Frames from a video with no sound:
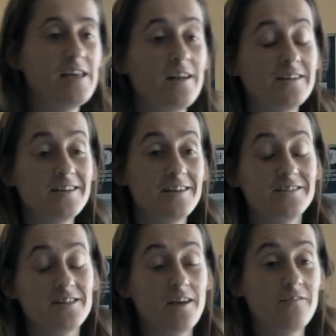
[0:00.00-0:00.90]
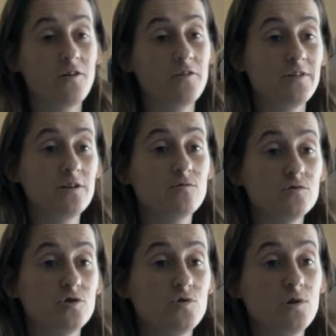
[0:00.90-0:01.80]
Et à la CNCF, en fin de compte,
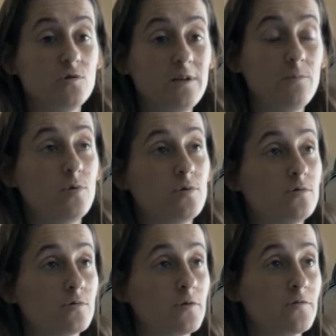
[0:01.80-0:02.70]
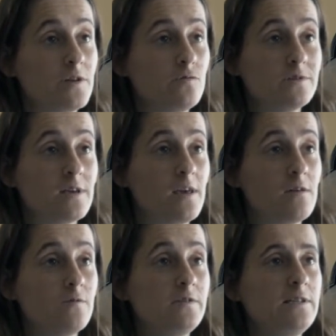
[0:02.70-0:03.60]
je suis au dépôt, donc on fait tout ce qui
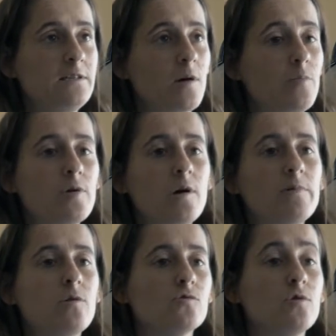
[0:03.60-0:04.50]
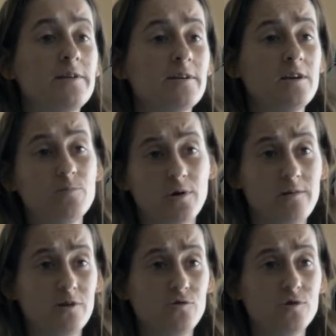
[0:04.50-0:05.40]
est euh, visite, un peu comme les contrôles techniques pour les
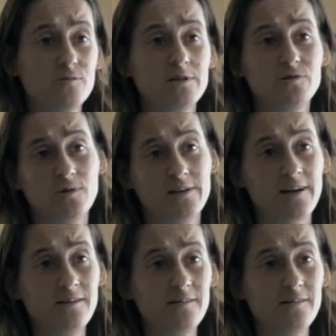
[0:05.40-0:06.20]
voitures, mais sur les trains.